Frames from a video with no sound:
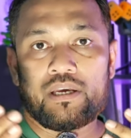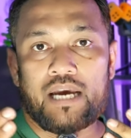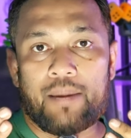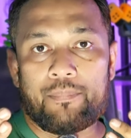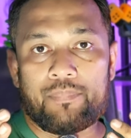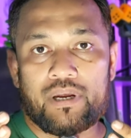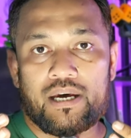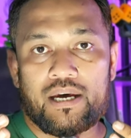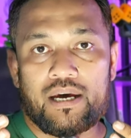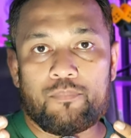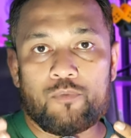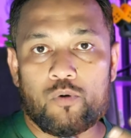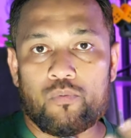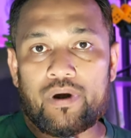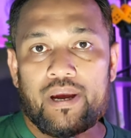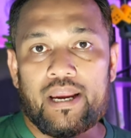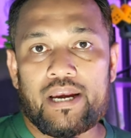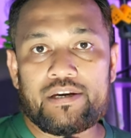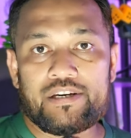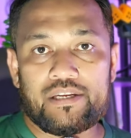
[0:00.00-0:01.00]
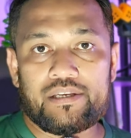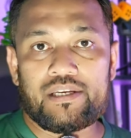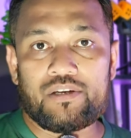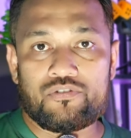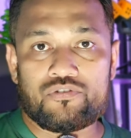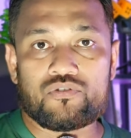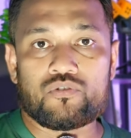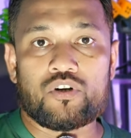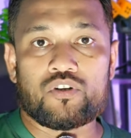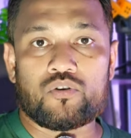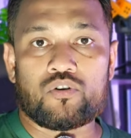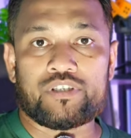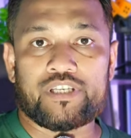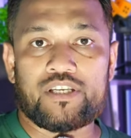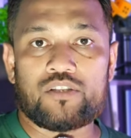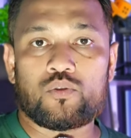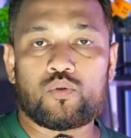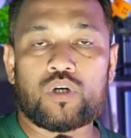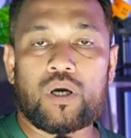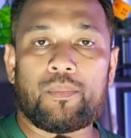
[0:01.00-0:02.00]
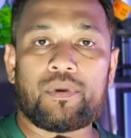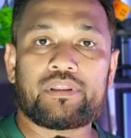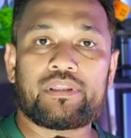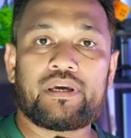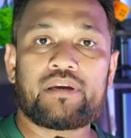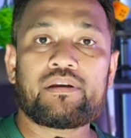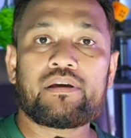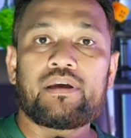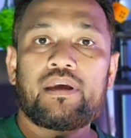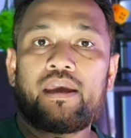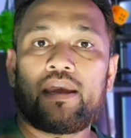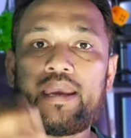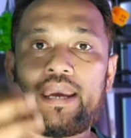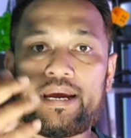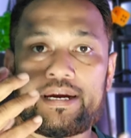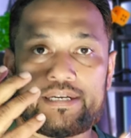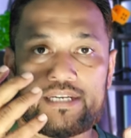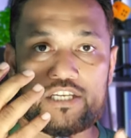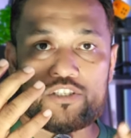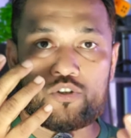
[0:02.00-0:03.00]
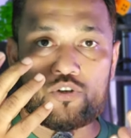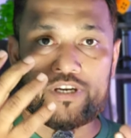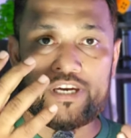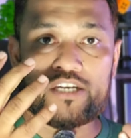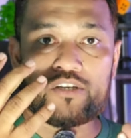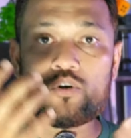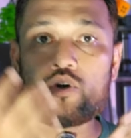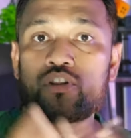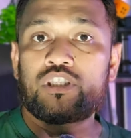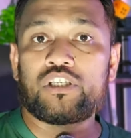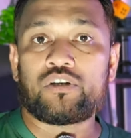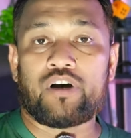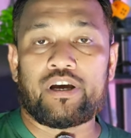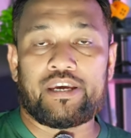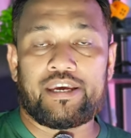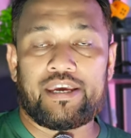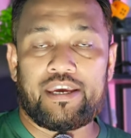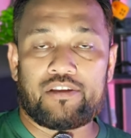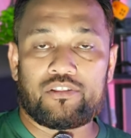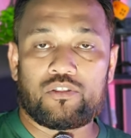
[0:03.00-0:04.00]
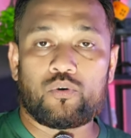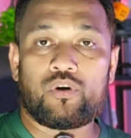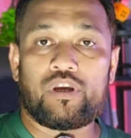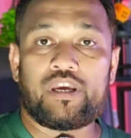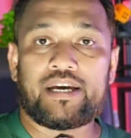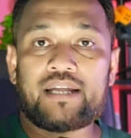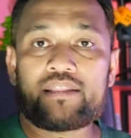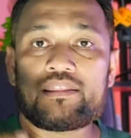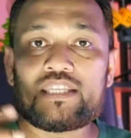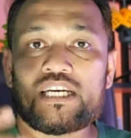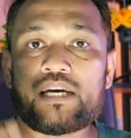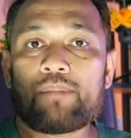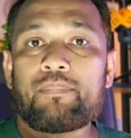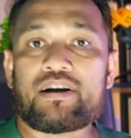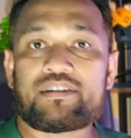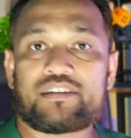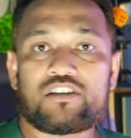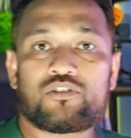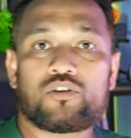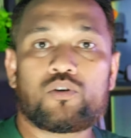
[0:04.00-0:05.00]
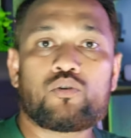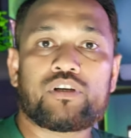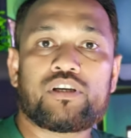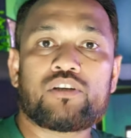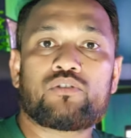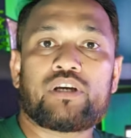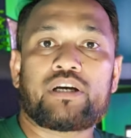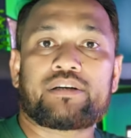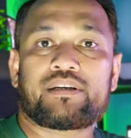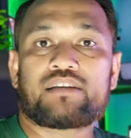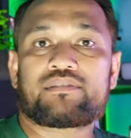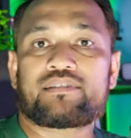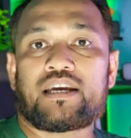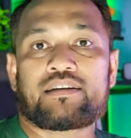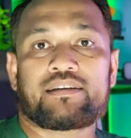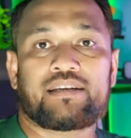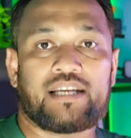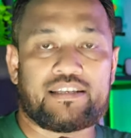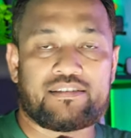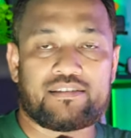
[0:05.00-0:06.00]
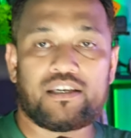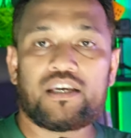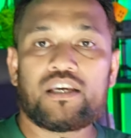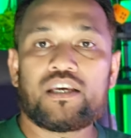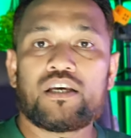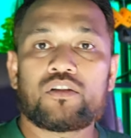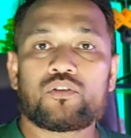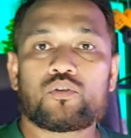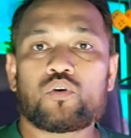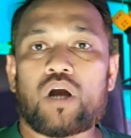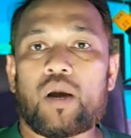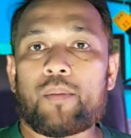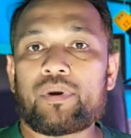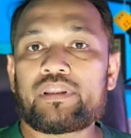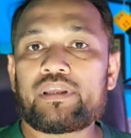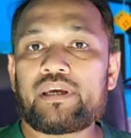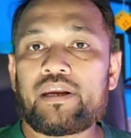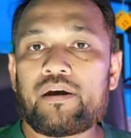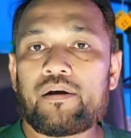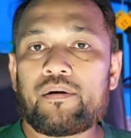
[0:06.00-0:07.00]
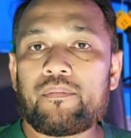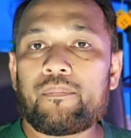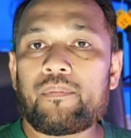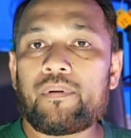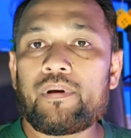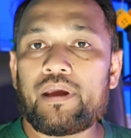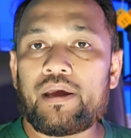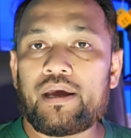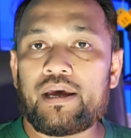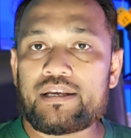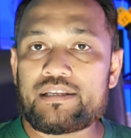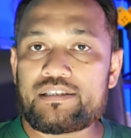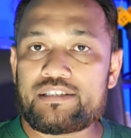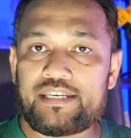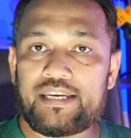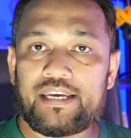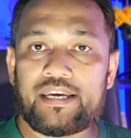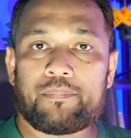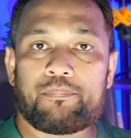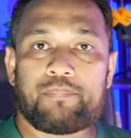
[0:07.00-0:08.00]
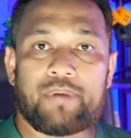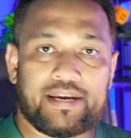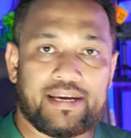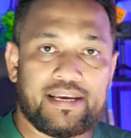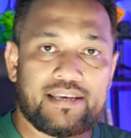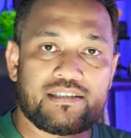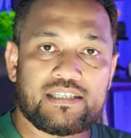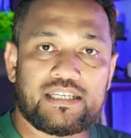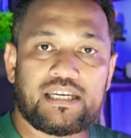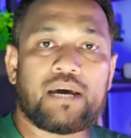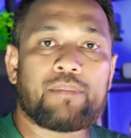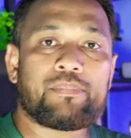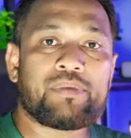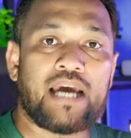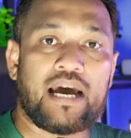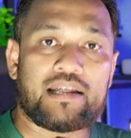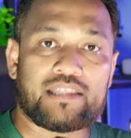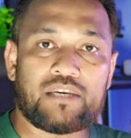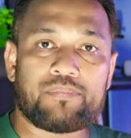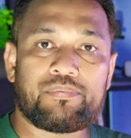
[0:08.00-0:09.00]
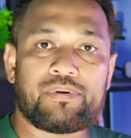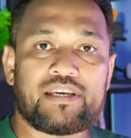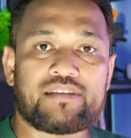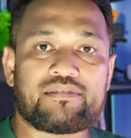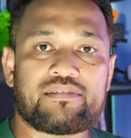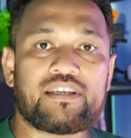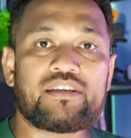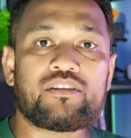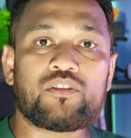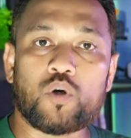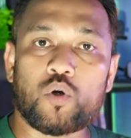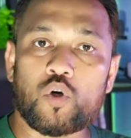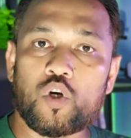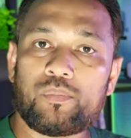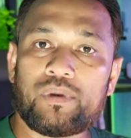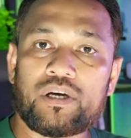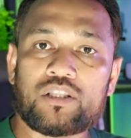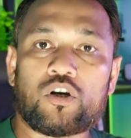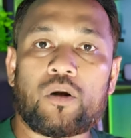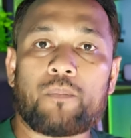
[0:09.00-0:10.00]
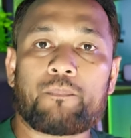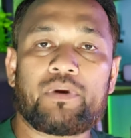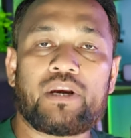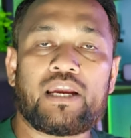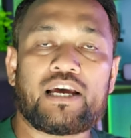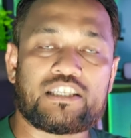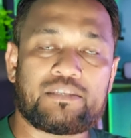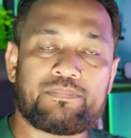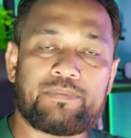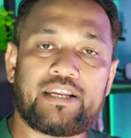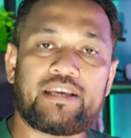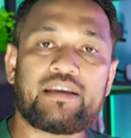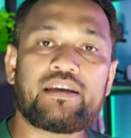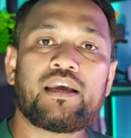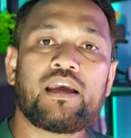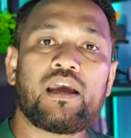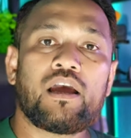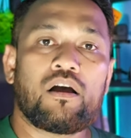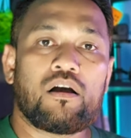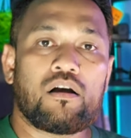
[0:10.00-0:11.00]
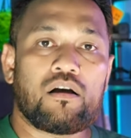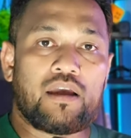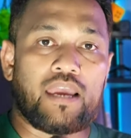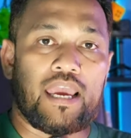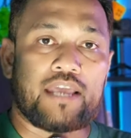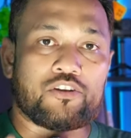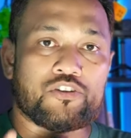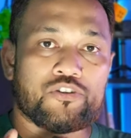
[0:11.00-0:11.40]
আমরা মোবাইল ইউজ করি তখন কিন্তু আমাদের একটা চোখের ক্ষতি হয় তো এখান থেকে বাঁচার জন্য কিন্তু একটা সানগ্লাস তো আমাদের যে প্যাকেজটা আমি হাতে পেয়েছি ধন্যবাদ অপটিলাক্স বিডি এত